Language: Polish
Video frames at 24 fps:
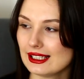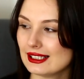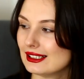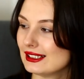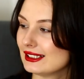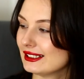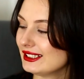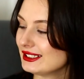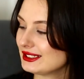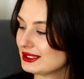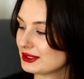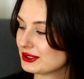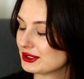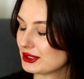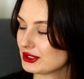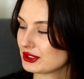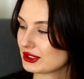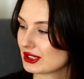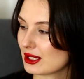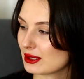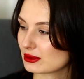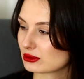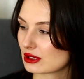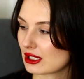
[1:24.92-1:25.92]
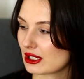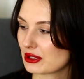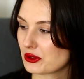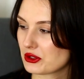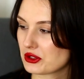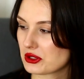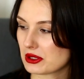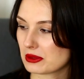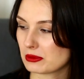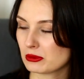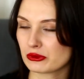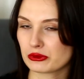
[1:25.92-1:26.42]
E, jest to książka, o której
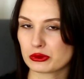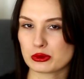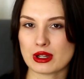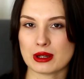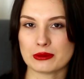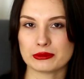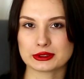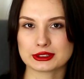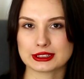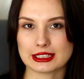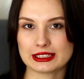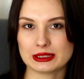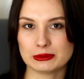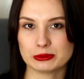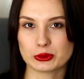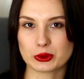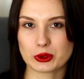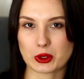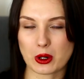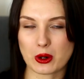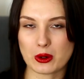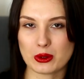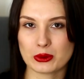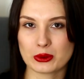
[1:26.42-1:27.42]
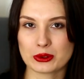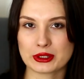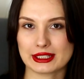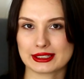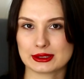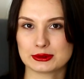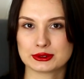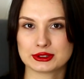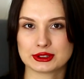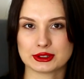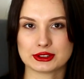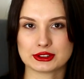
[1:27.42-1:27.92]
już mówiłam w ostatnim book Ja
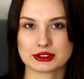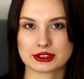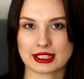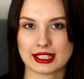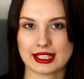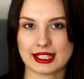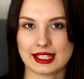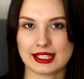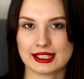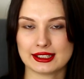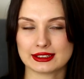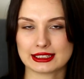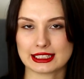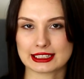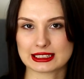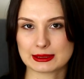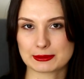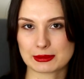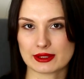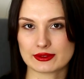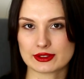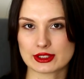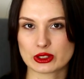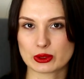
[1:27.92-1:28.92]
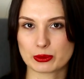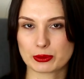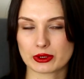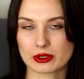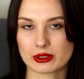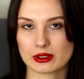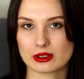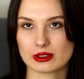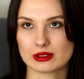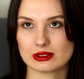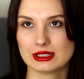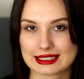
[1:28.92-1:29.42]
tę książkę tak naprawdę
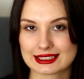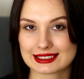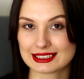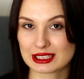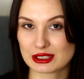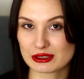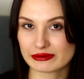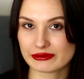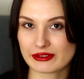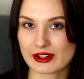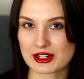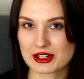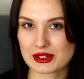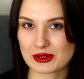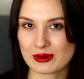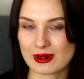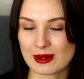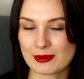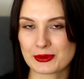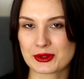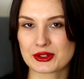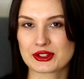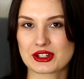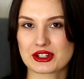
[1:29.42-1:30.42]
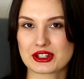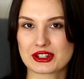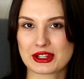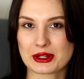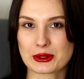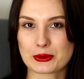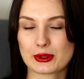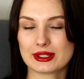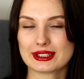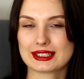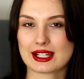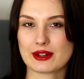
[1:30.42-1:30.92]
dopiero zauważyłam, to znaczy
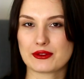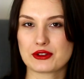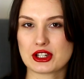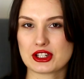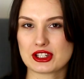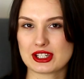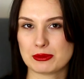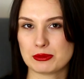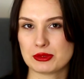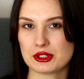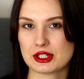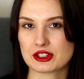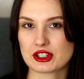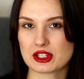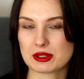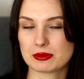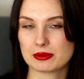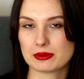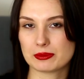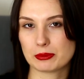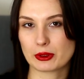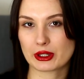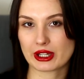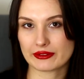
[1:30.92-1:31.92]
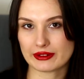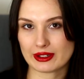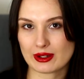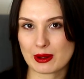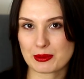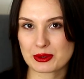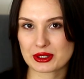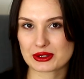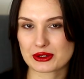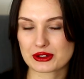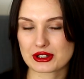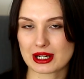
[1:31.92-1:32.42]
ta okładka wcześniej mi się gdzieś
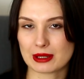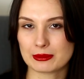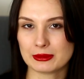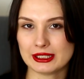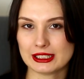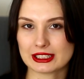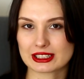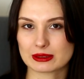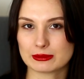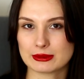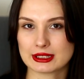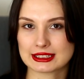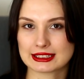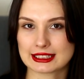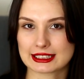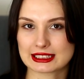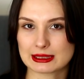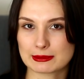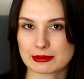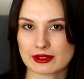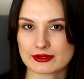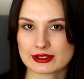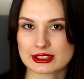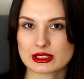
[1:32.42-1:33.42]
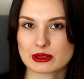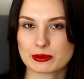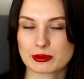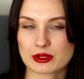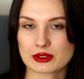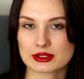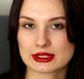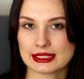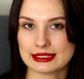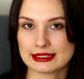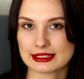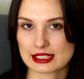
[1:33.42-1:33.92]
pojawiała przed oczami, natomiast tak naprawdę
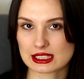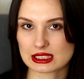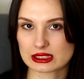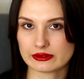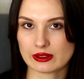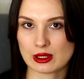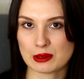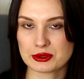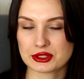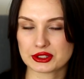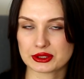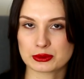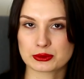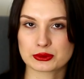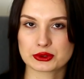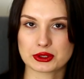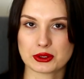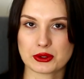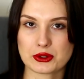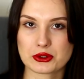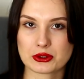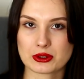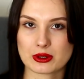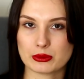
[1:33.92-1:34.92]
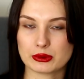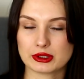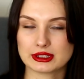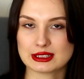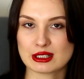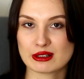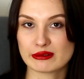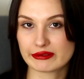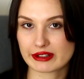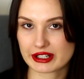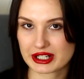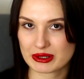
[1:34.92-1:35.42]
dopiero zainteresowałam zainteresowałam się tą książką i
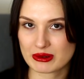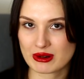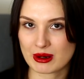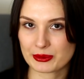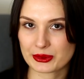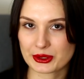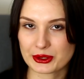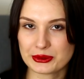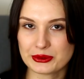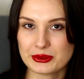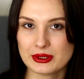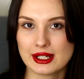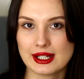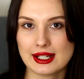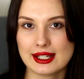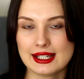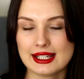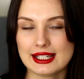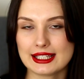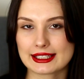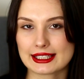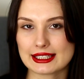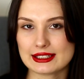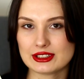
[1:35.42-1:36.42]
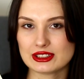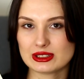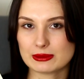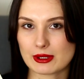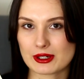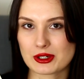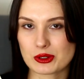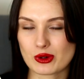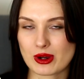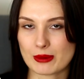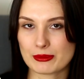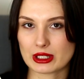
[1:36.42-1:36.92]
zauważyłam ją, kiedy
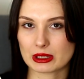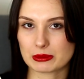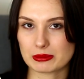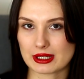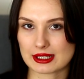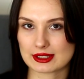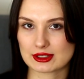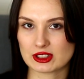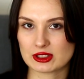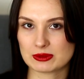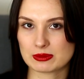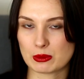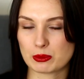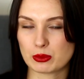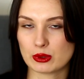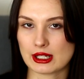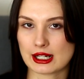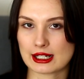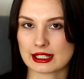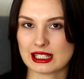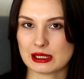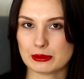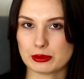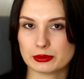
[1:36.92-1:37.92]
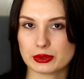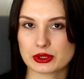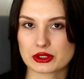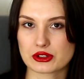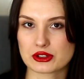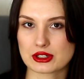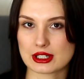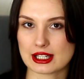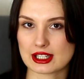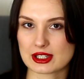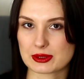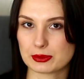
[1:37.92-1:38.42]
zobaczyłam, jak bardzo jest popularna
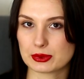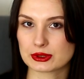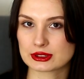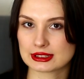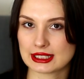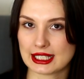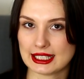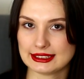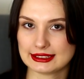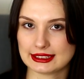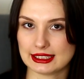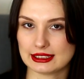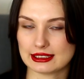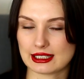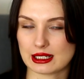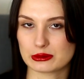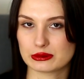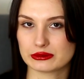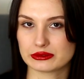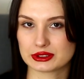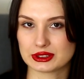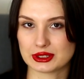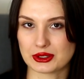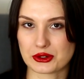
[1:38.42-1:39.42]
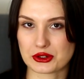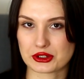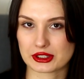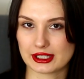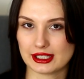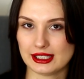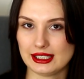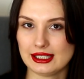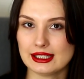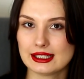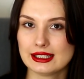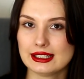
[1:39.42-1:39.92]
podczas poznańskich targów
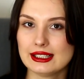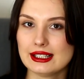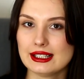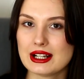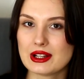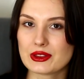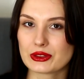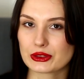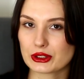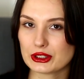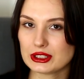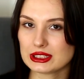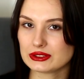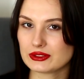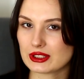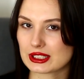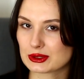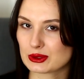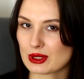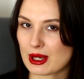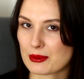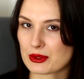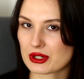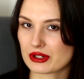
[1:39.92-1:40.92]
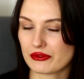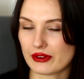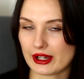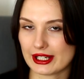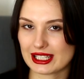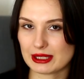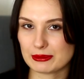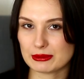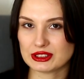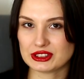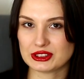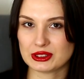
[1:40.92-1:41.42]
książki. No i stwierdziłam, że
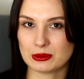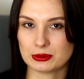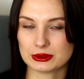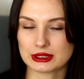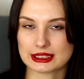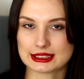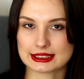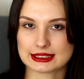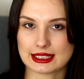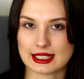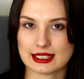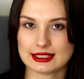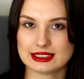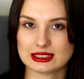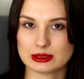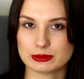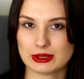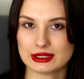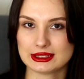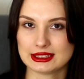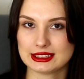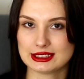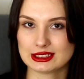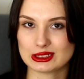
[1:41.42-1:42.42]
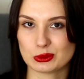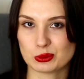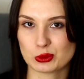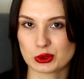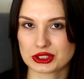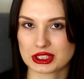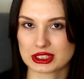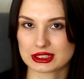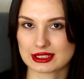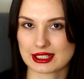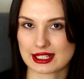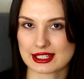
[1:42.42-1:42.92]
fajnie będzie ją przeczytać, zobaczyć, co
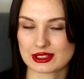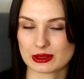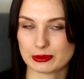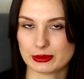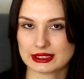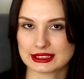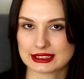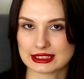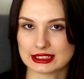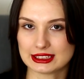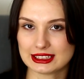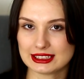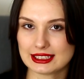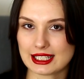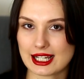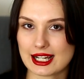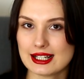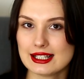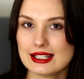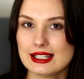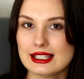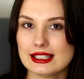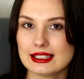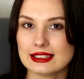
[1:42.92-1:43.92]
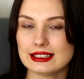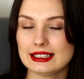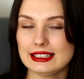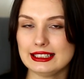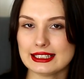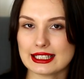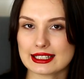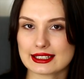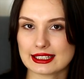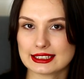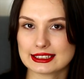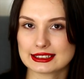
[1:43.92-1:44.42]
młodzież teraz obecnie czyta i
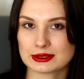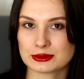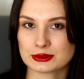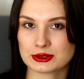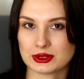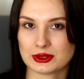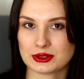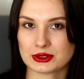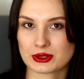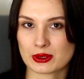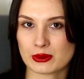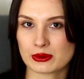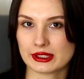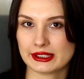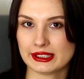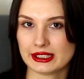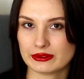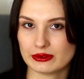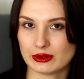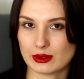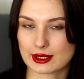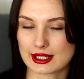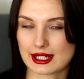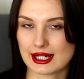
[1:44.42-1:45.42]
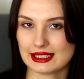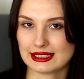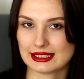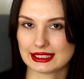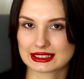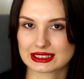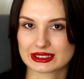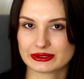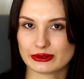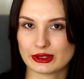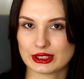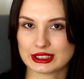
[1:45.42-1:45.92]
nagrać z tą książką reading vloga,
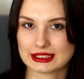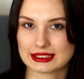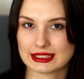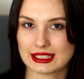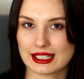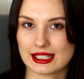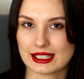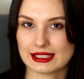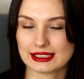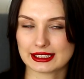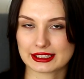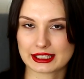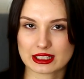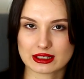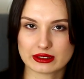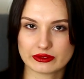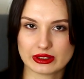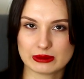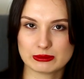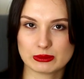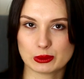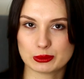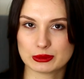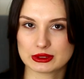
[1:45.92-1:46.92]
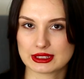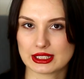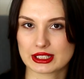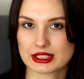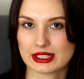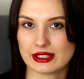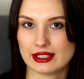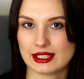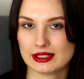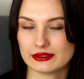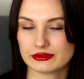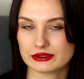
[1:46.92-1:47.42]
także właśnie takiego filmu myślę,
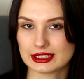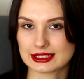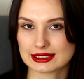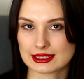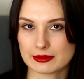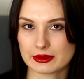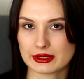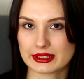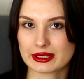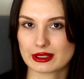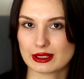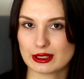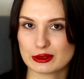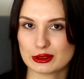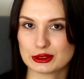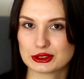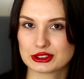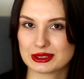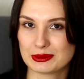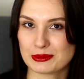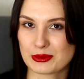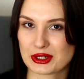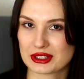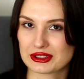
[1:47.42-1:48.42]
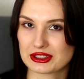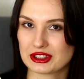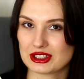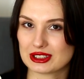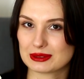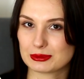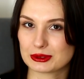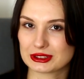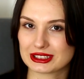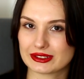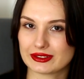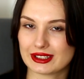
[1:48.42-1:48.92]
że w następnej kolejności możecie się
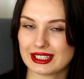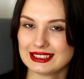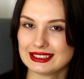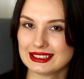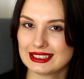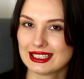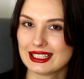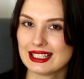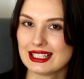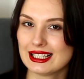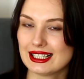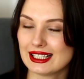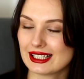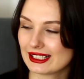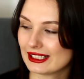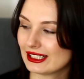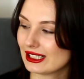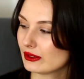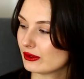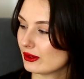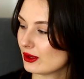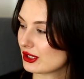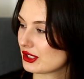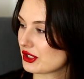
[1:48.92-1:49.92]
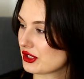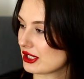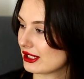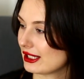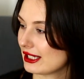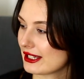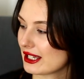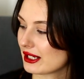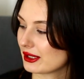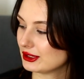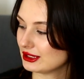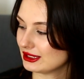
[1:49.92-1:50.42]
spodziewać. Reading vlog z
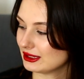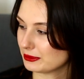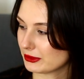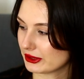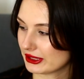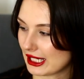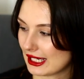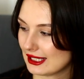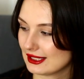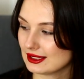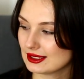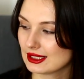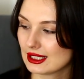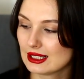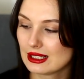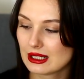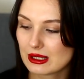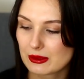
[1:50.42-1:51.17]
czytania Rodziny Monet.